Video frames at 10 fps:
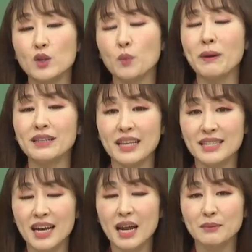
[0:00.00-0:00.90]
속박된
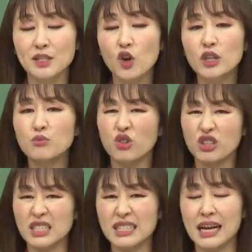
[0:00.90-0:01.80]
사람은 선이
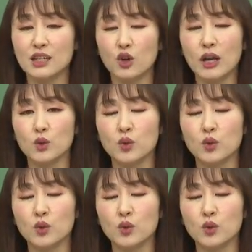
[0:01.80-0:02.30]
무엇인지 알더라도